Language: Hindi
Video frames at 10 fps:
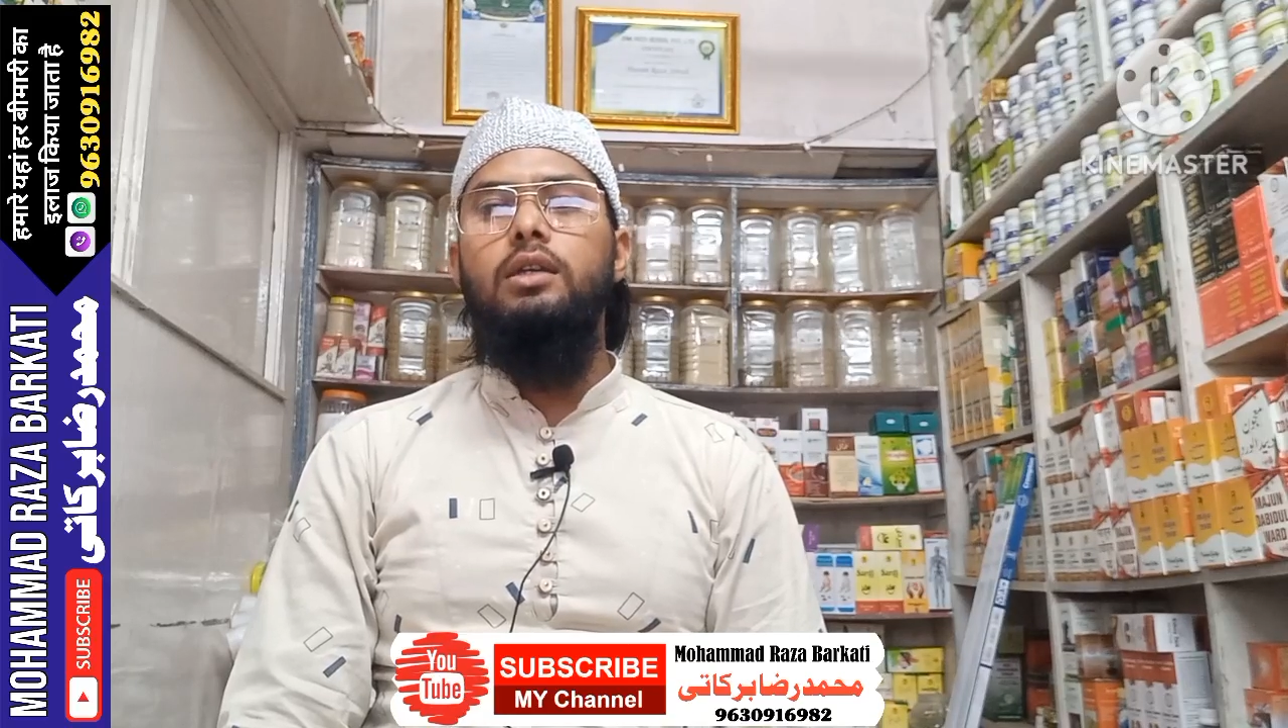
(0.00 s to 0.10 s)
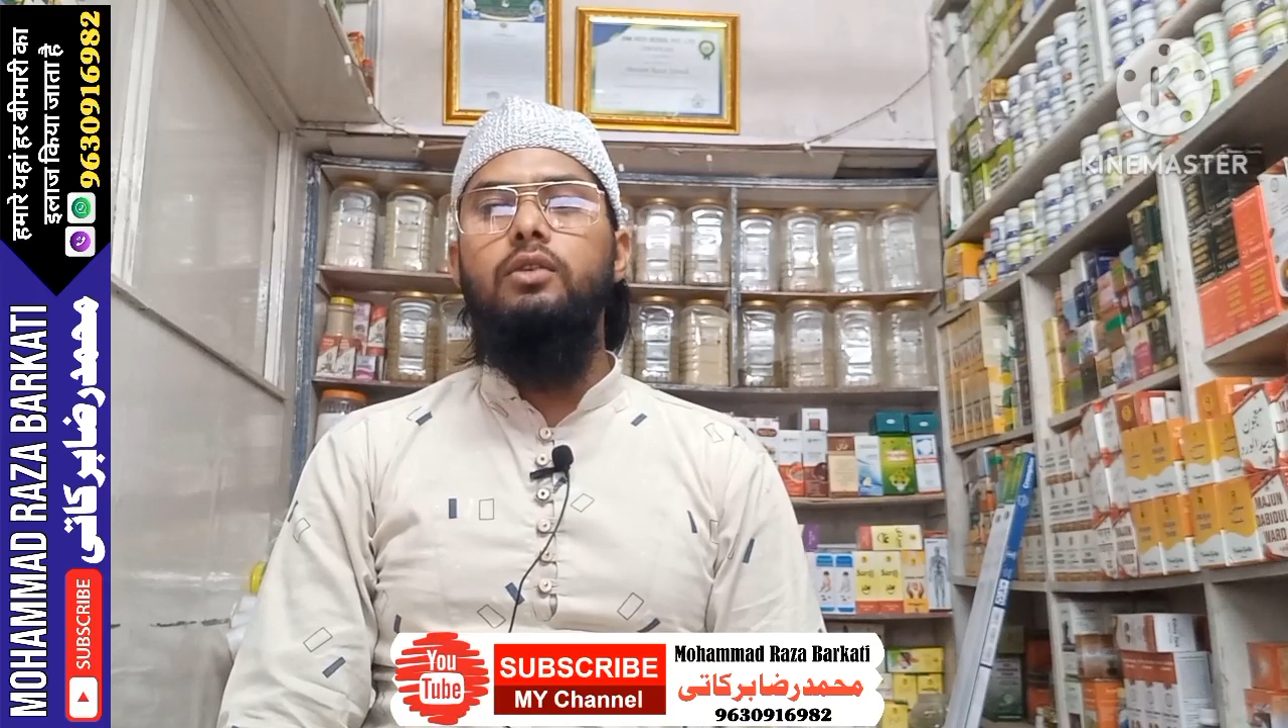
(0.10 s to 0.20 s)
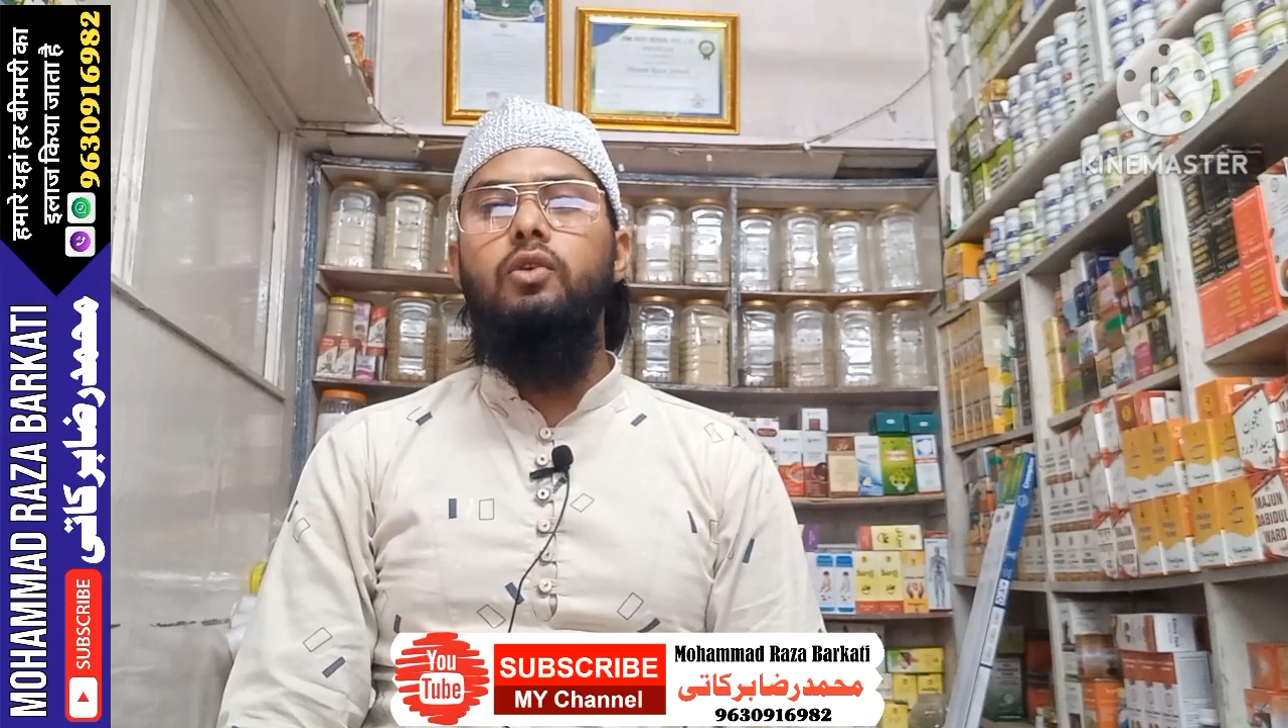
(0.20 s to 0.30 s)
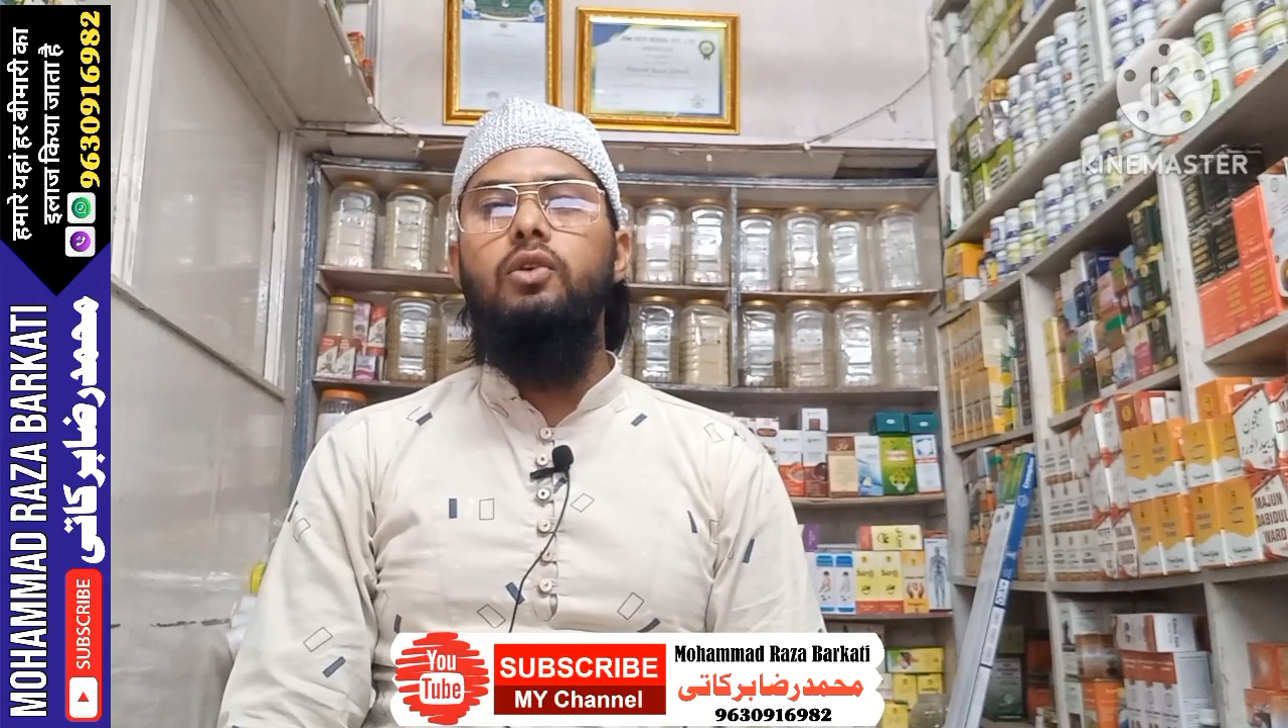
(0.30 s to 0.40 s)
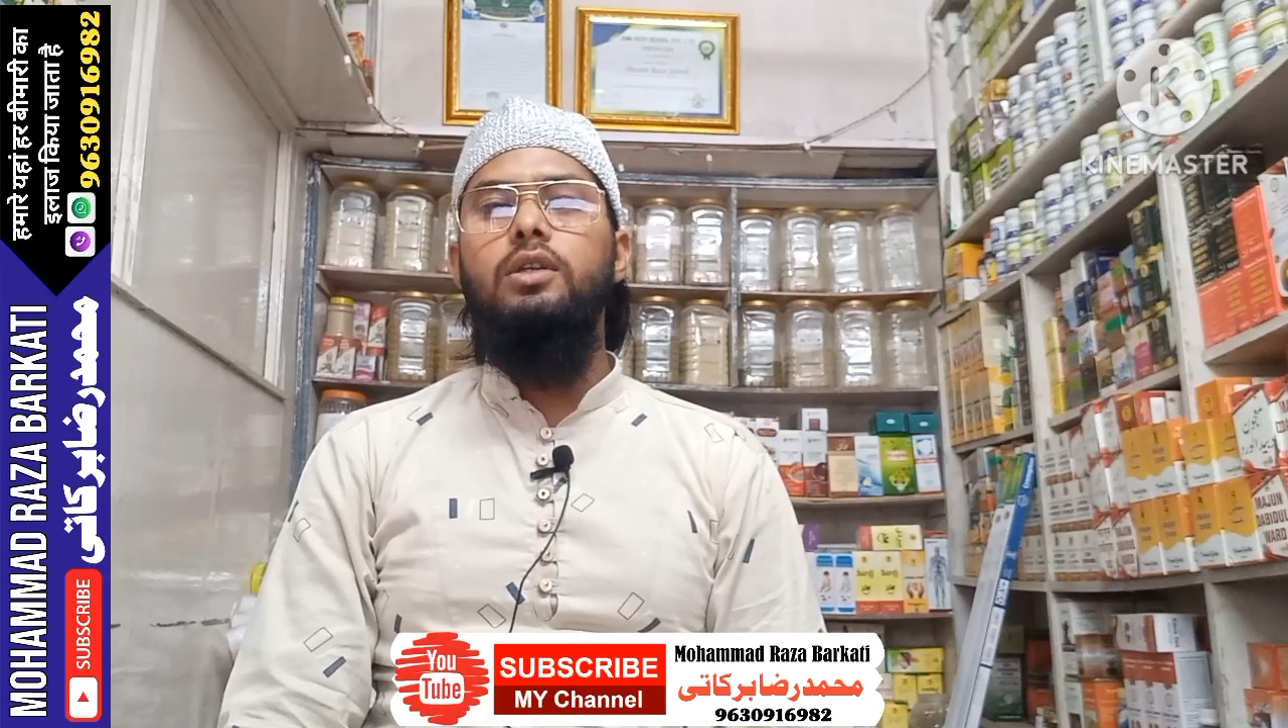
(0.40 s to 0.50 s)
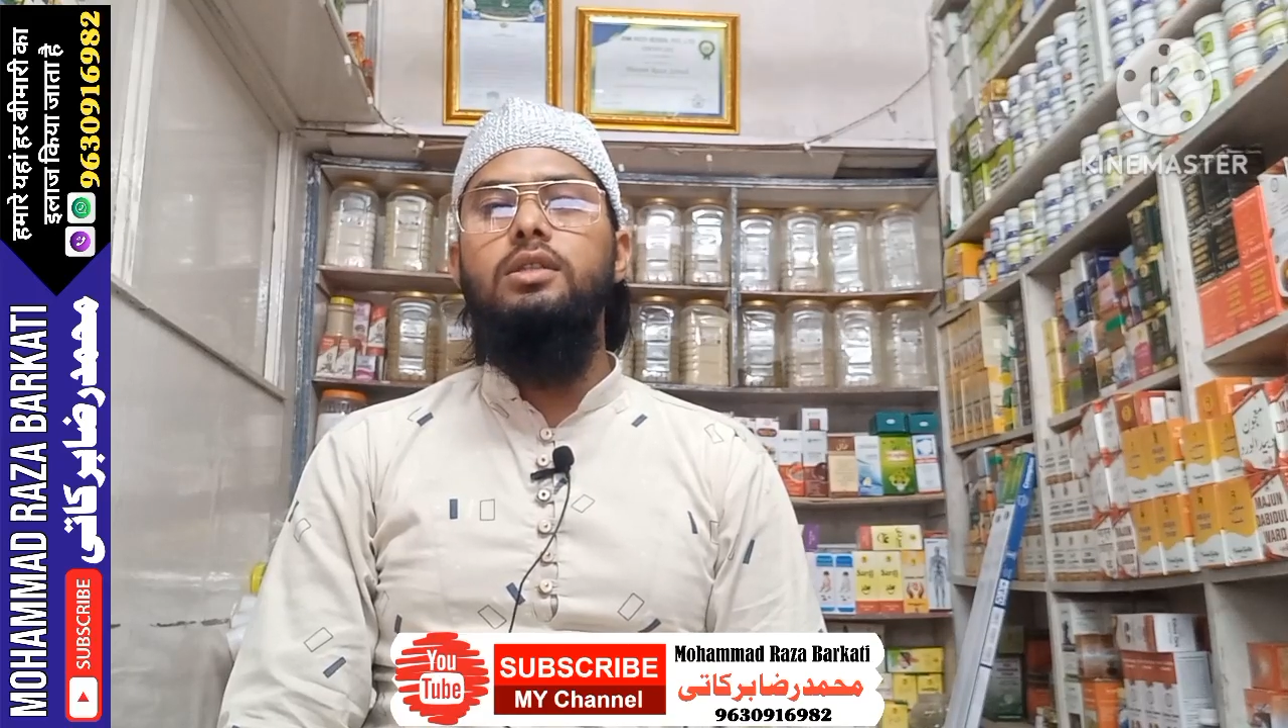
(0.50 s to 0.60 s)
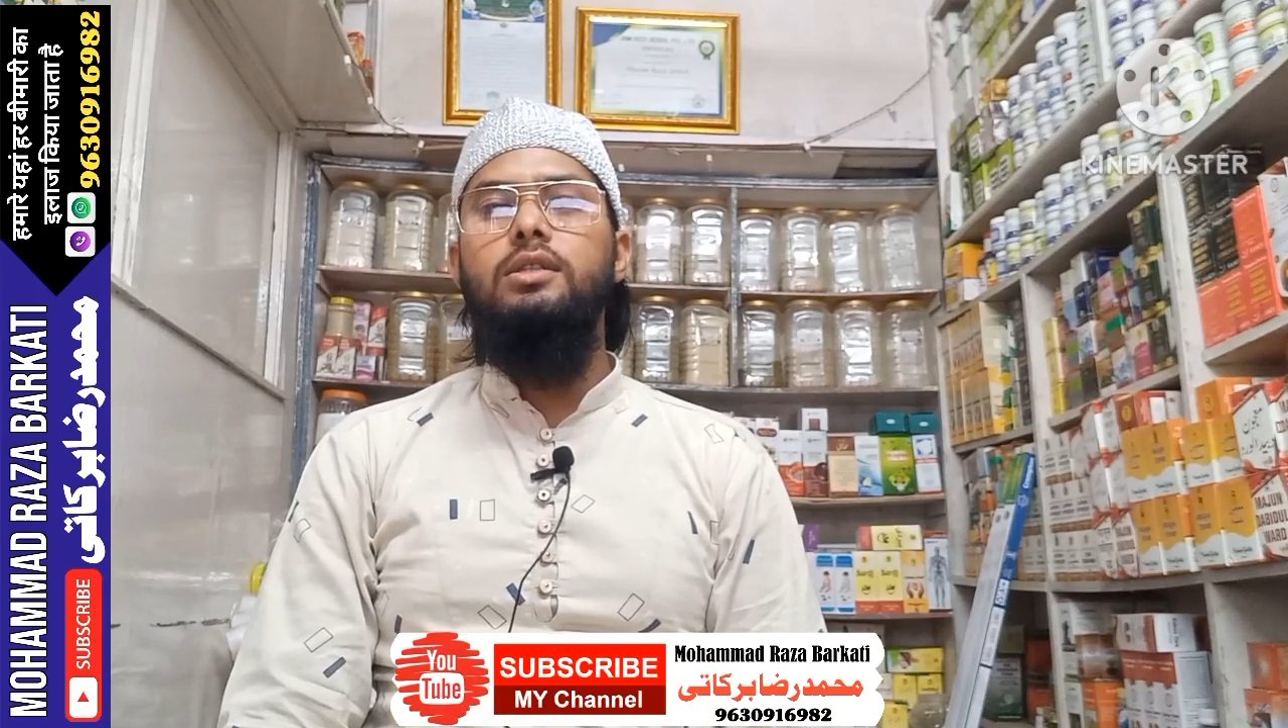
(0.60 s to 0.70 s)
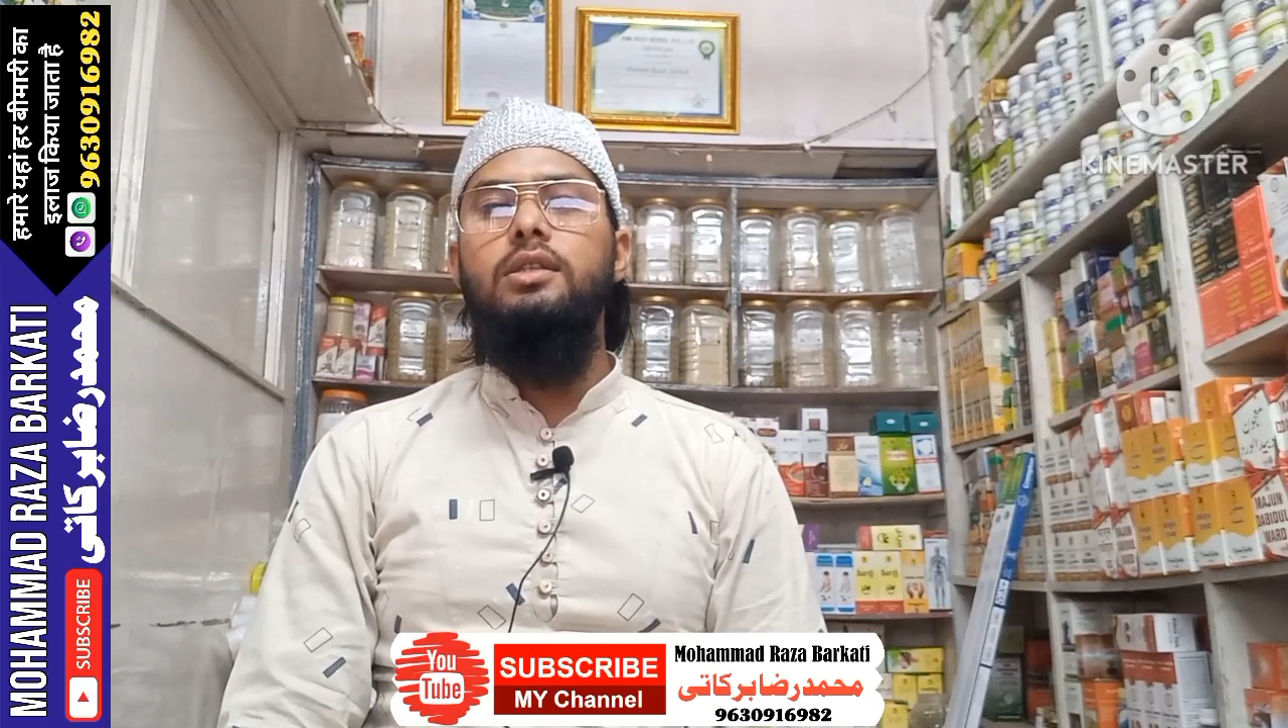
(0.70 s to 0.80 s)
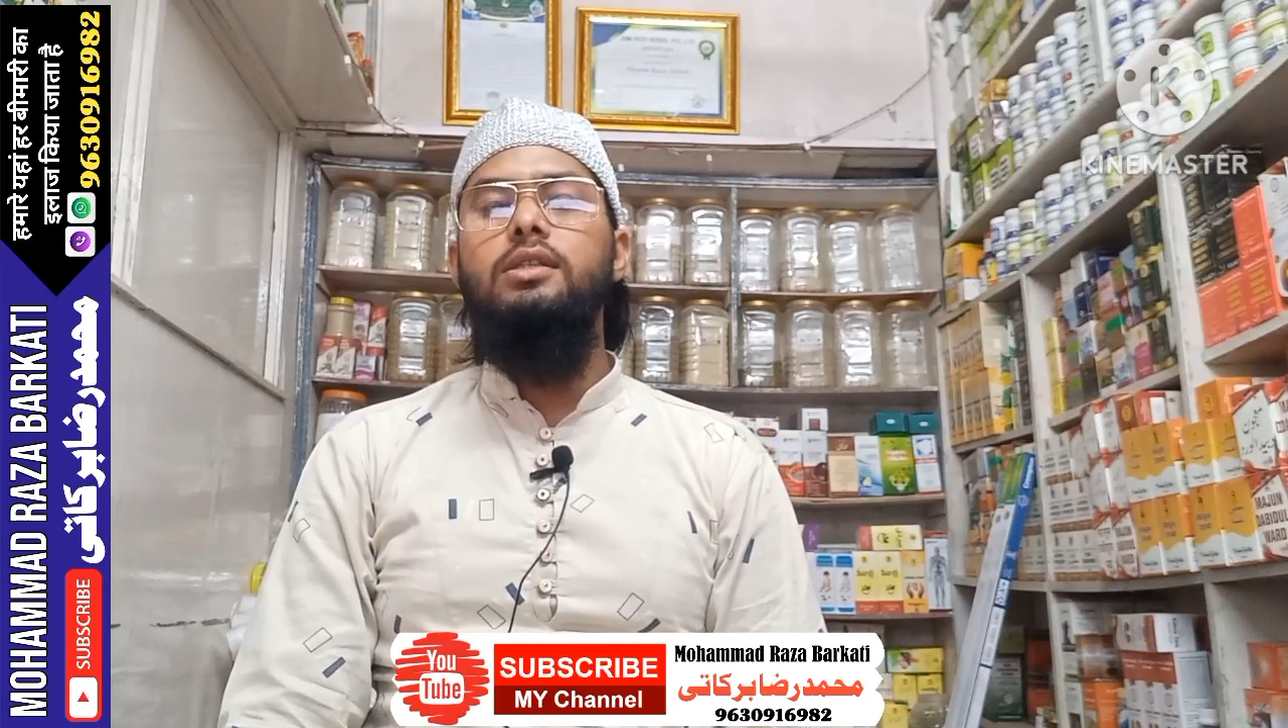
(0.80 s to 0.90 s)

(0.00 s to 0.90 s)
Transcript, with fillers: कि वो किस